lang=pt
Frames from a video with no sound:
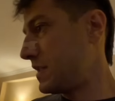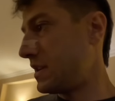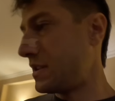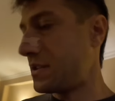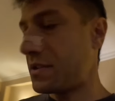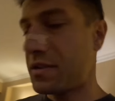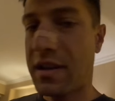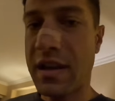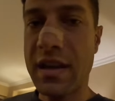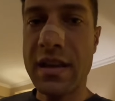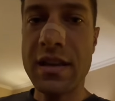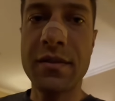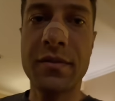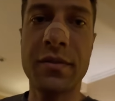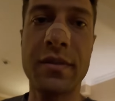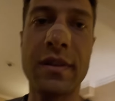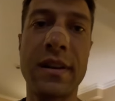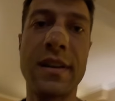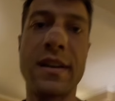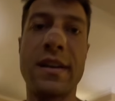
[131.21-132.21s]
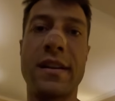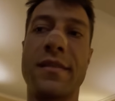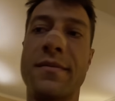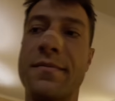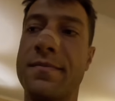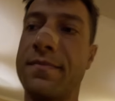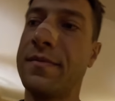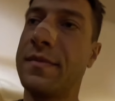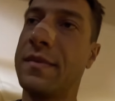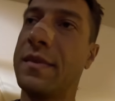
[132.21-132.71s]
E acho que é isso, galera.
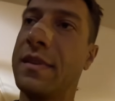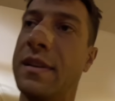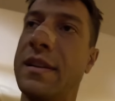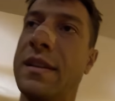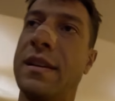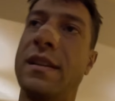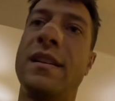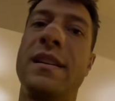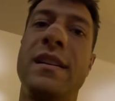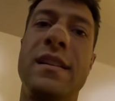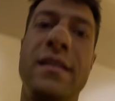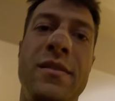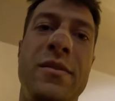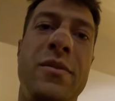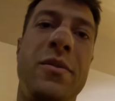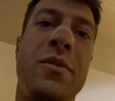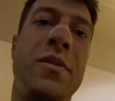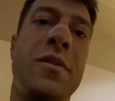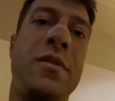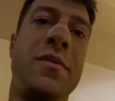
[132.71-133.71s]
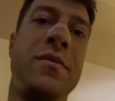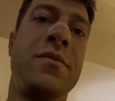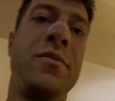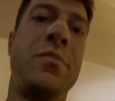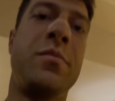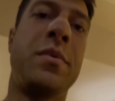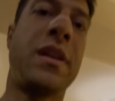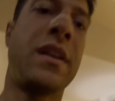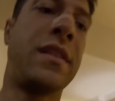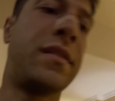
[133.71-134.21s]
Ó,
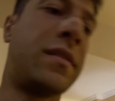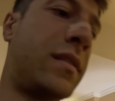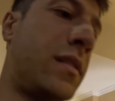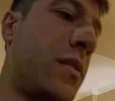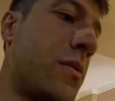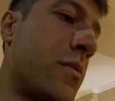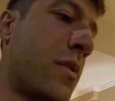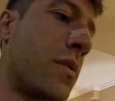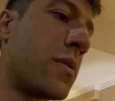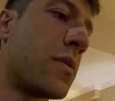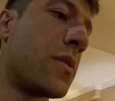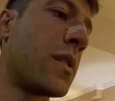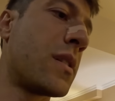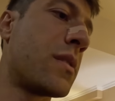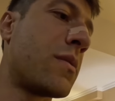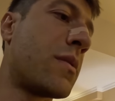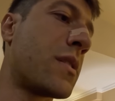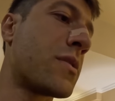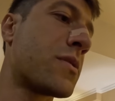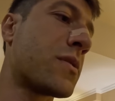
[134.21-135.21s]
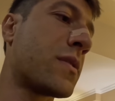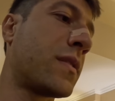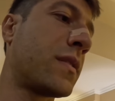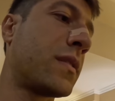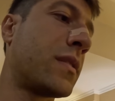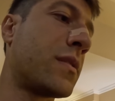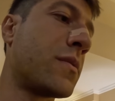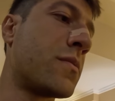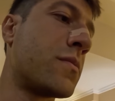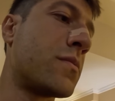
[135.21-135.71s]
no Brasil agora eu acho que
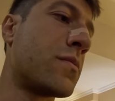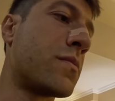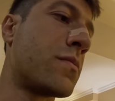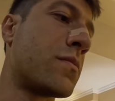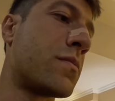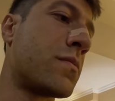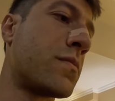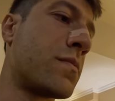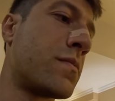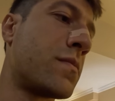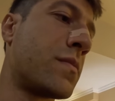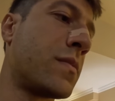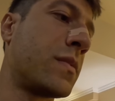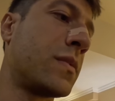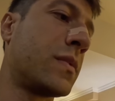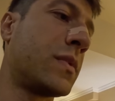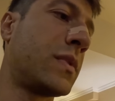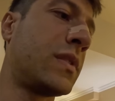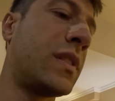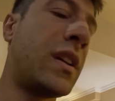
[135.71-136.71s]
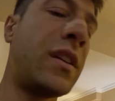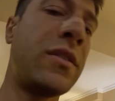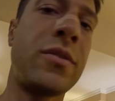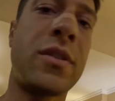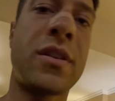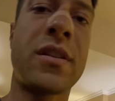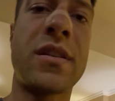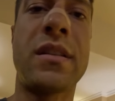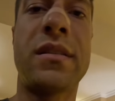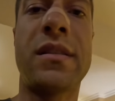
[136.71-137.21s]
são 6
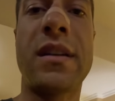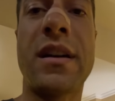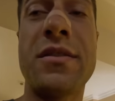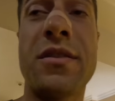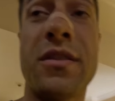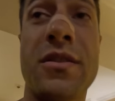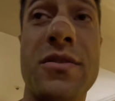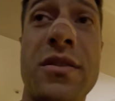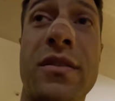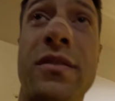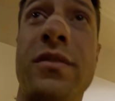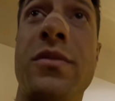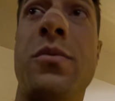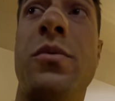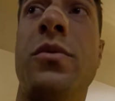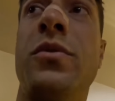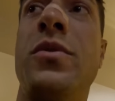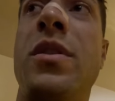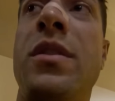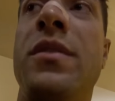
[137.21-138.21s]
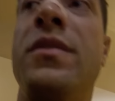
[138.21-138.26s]
horas da tarde, aqui já são 11